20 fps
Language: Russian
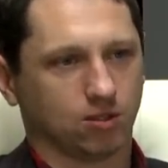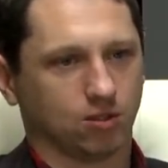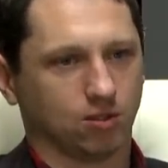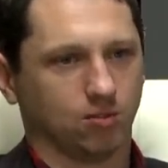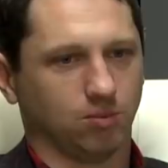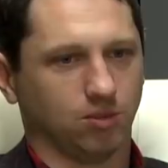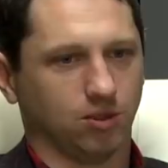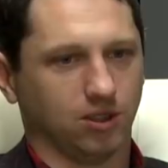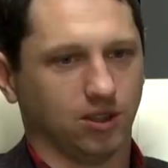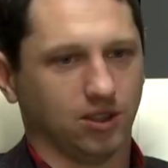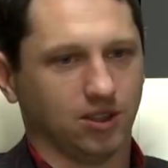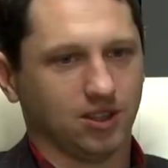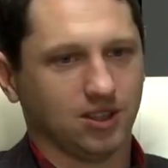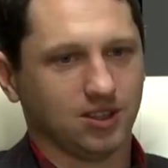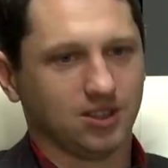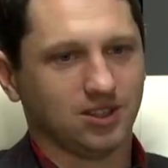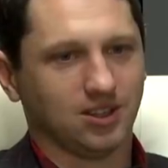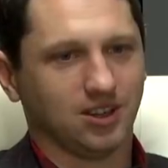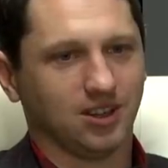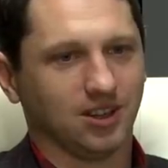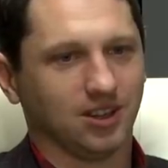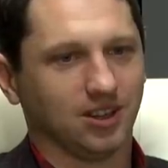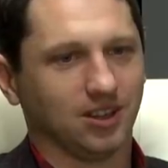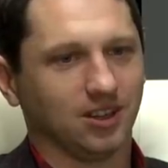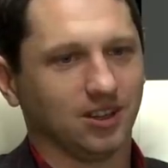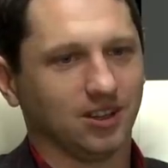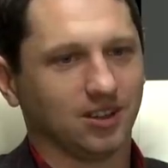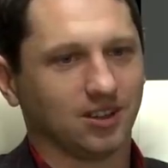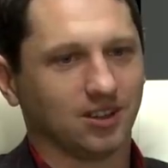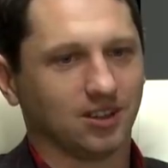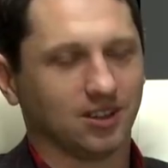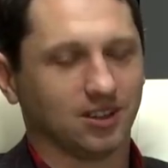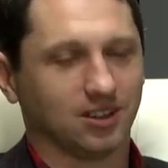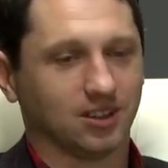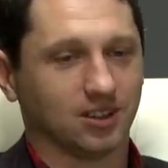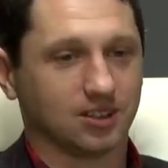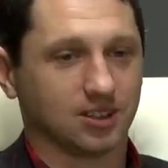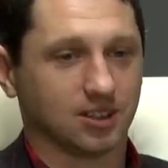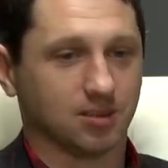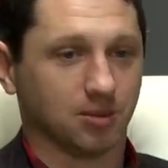чтобы не сильно их э,
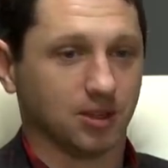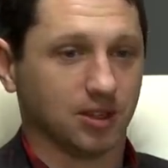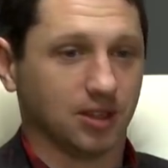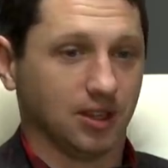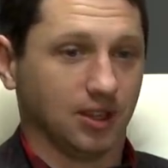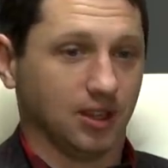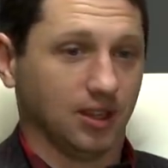этот самый